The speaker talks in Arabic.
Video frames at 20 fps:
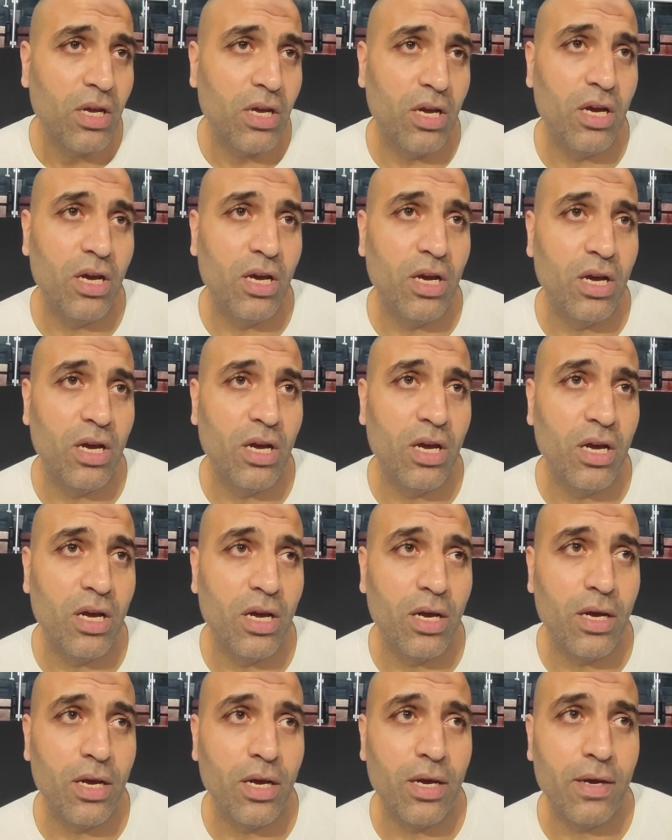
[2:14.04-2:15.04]

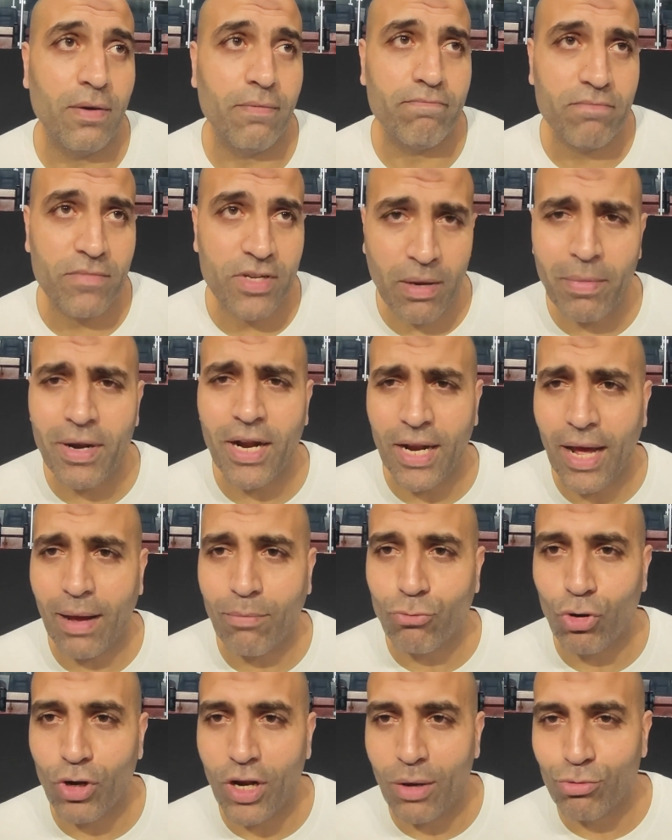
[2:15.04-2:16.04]
آه، انما آه
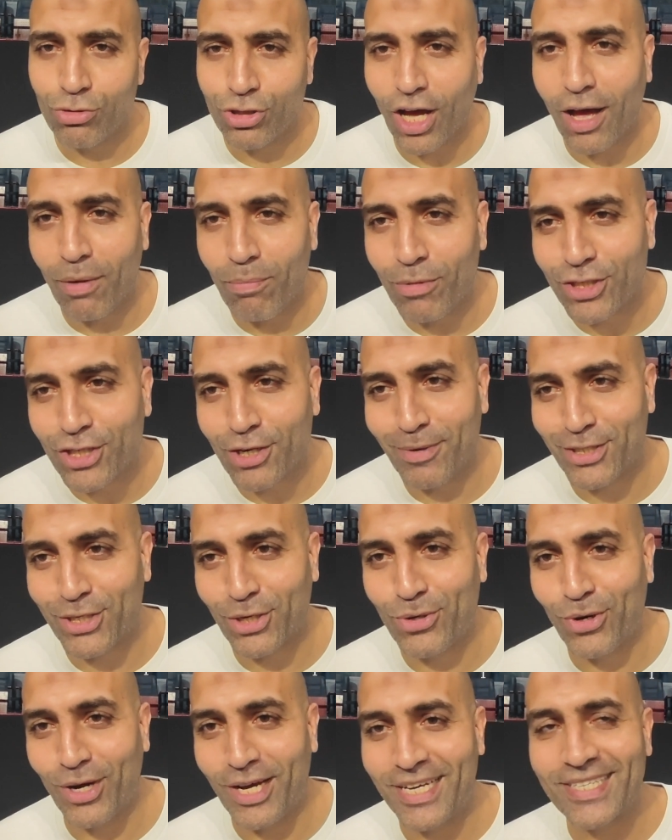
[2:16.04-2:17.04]
الحمد لله منتخب مصر
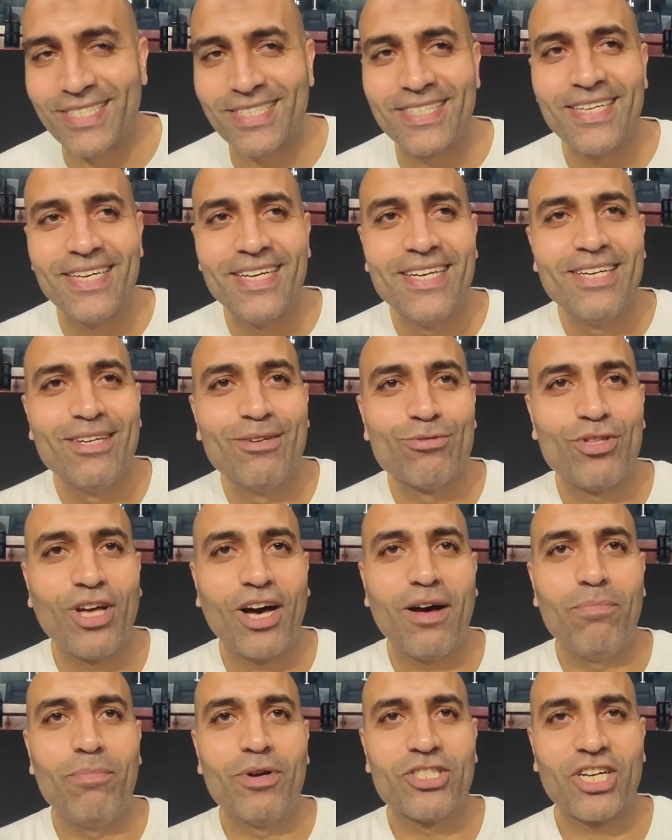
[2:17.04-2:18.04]
ماشي كويس
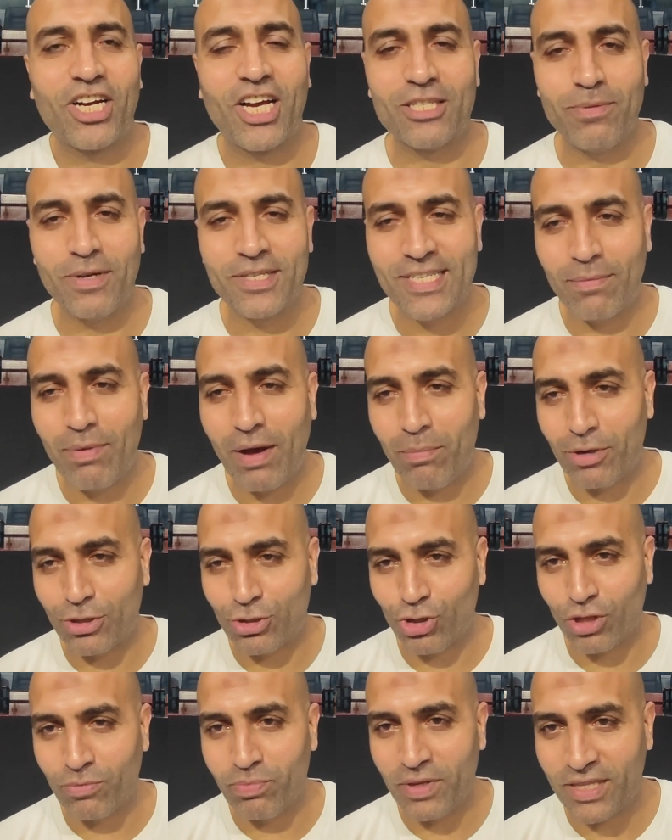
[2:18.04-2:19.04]
منتخب مصر كسبان سبع
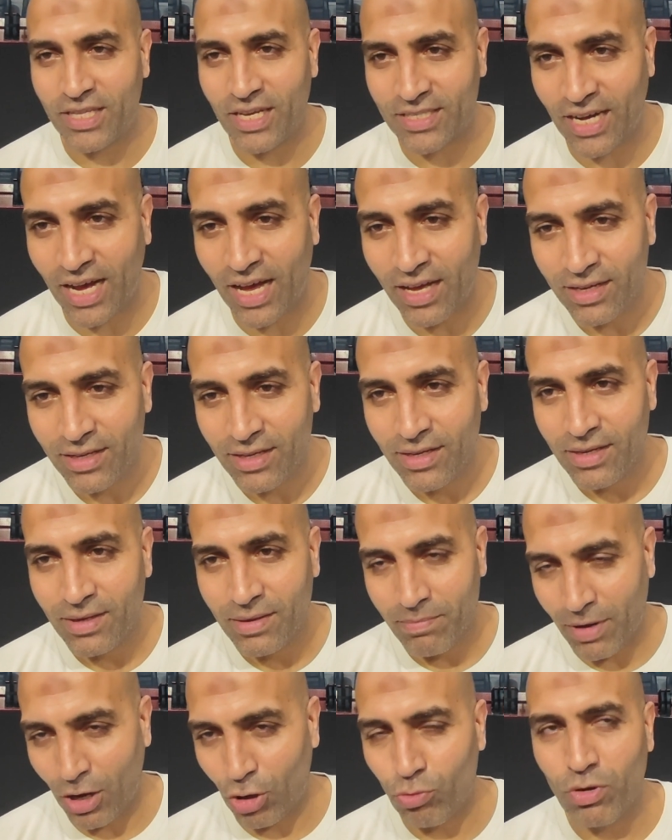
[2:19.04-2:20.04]
ماتشات من تسعه
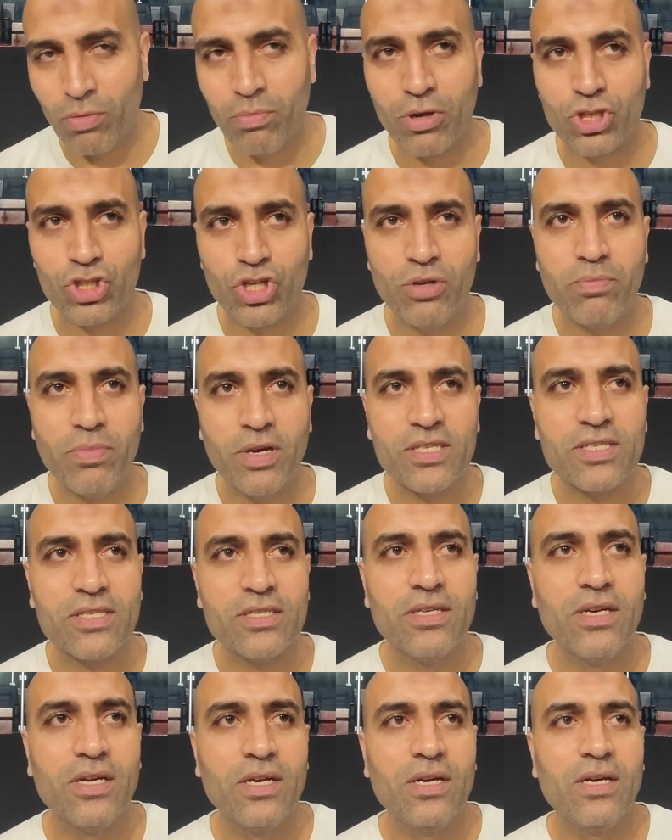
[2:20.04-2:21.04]
مغلوبين ماتشين
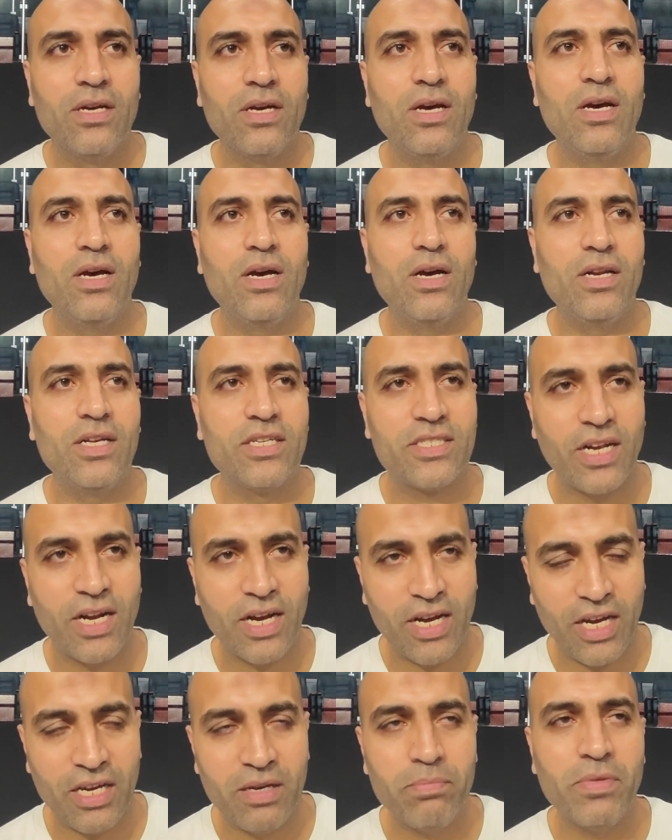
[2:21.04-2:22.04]
بس آه لسه
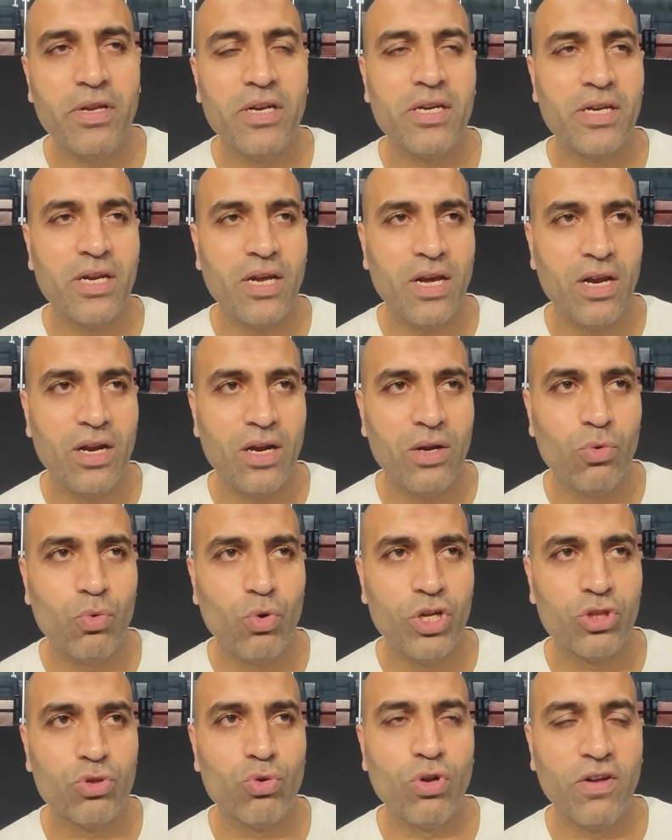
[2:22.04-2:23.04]
راجعين من
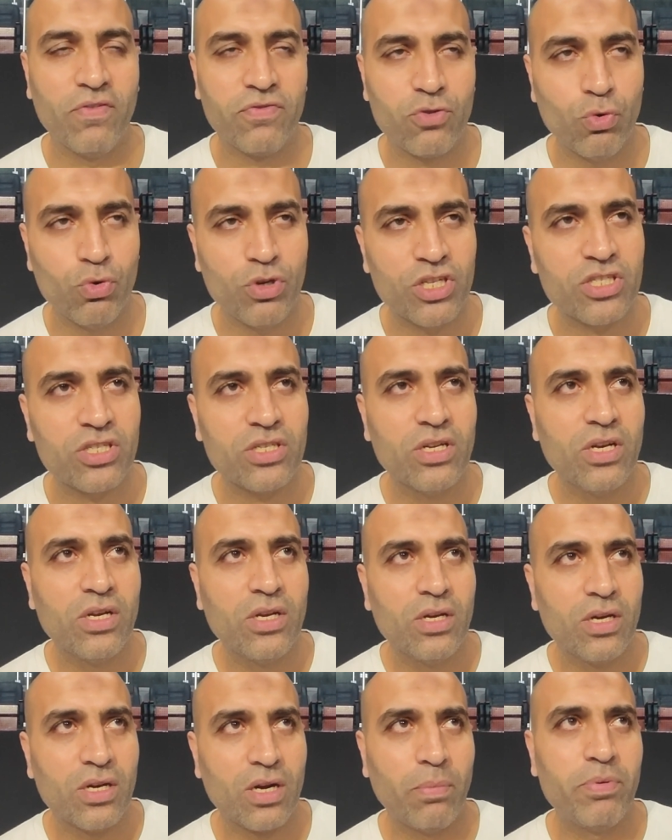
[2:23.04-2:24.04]
الويندو اللي في تونس
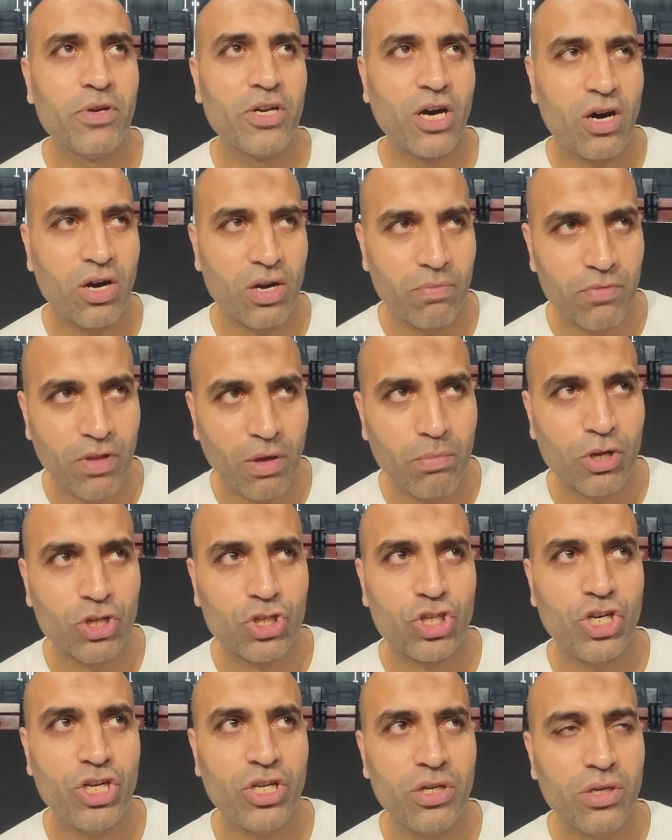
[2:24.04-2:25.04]
ربنا كرمنا
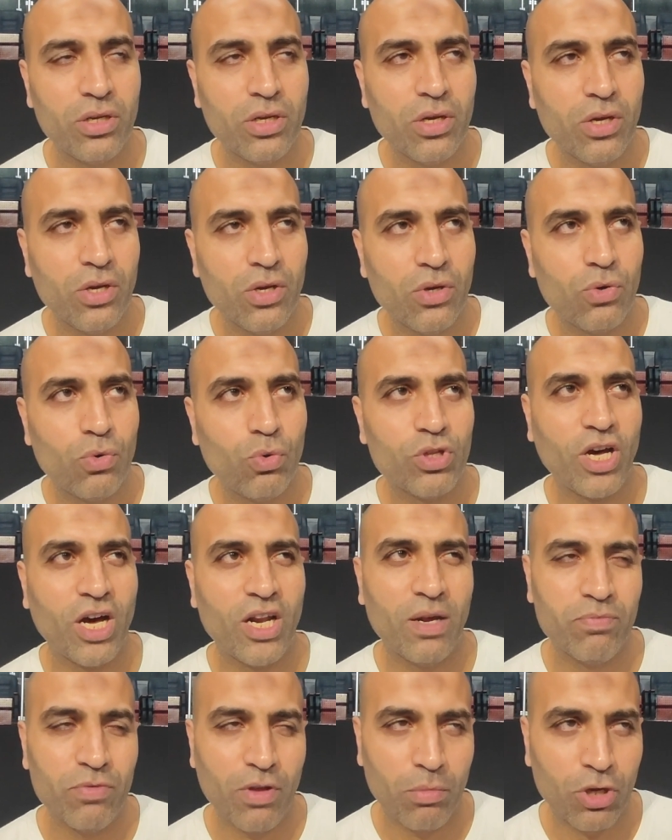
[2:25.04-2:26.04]
بماتشين
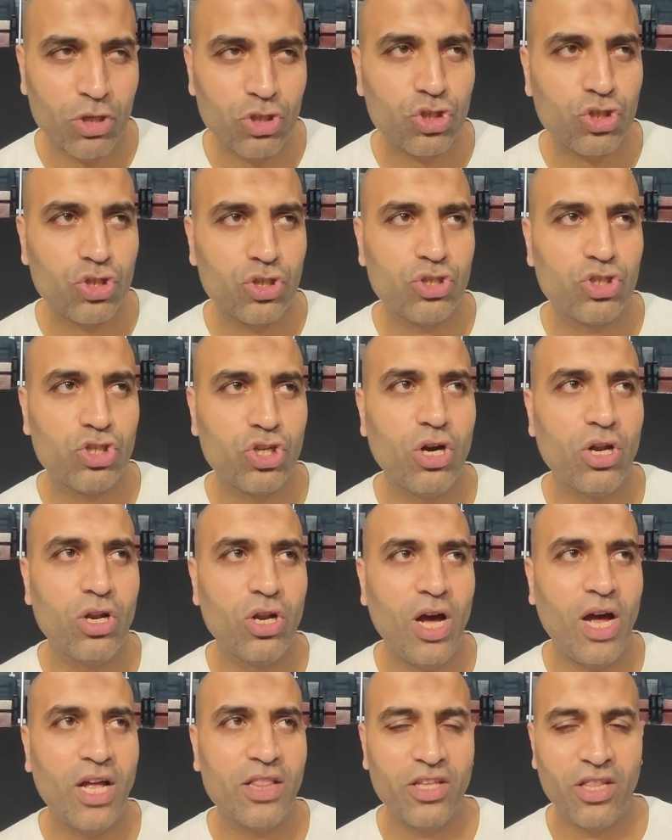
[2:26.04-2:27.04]
واتغلبنا ماتش ان شاء
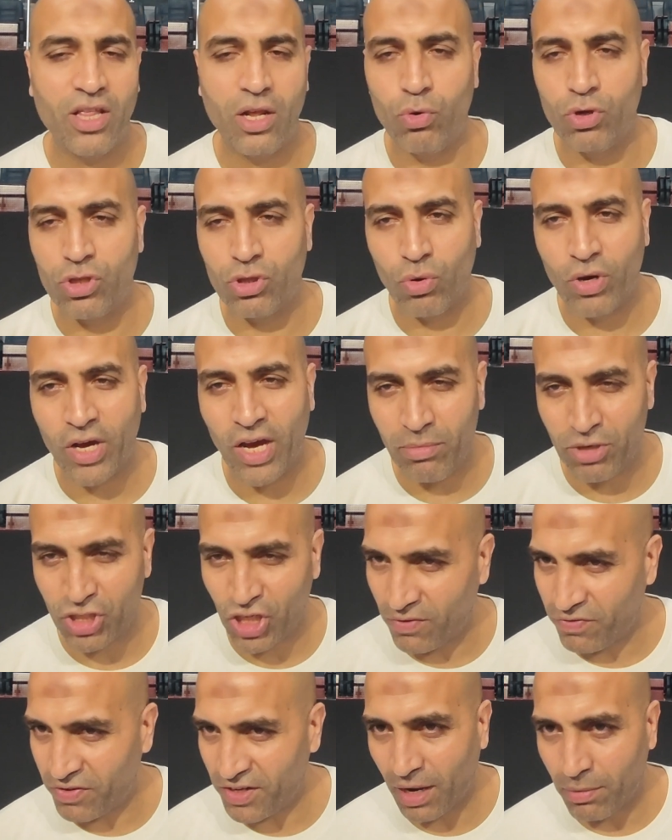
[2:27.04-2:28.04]
الله عندنا الويندو الجاي
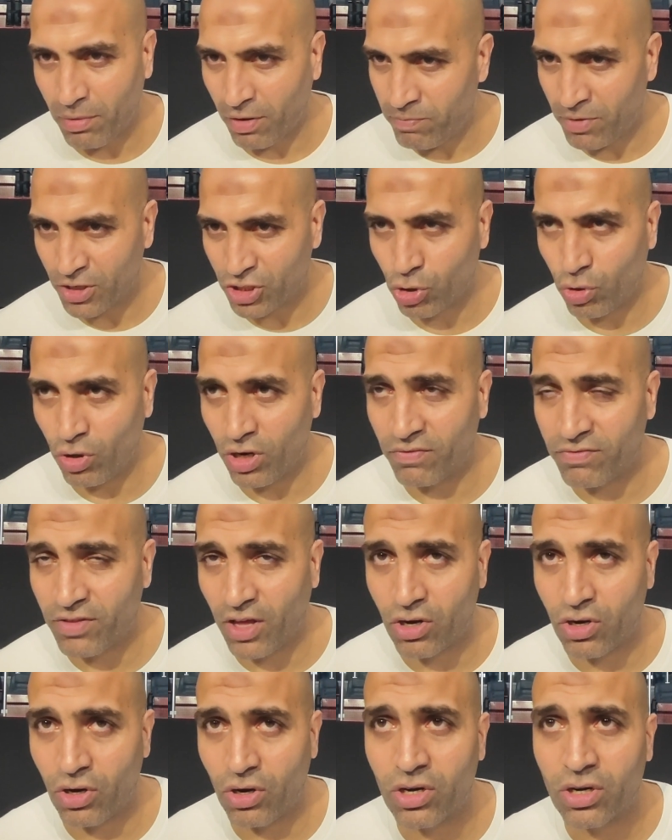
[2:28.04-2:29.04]
مش عارفين هيبقى في مصر ولا في
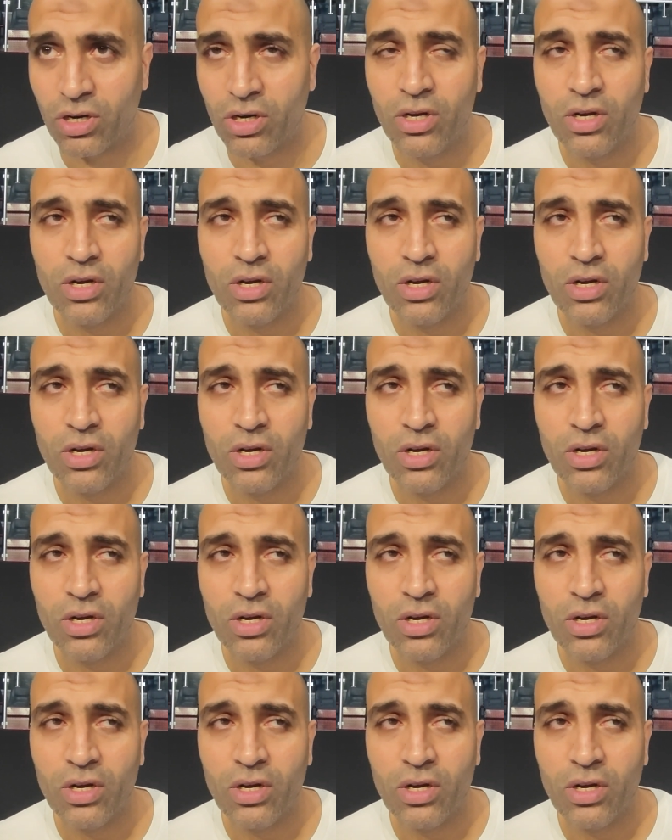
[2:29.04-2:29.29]
دكار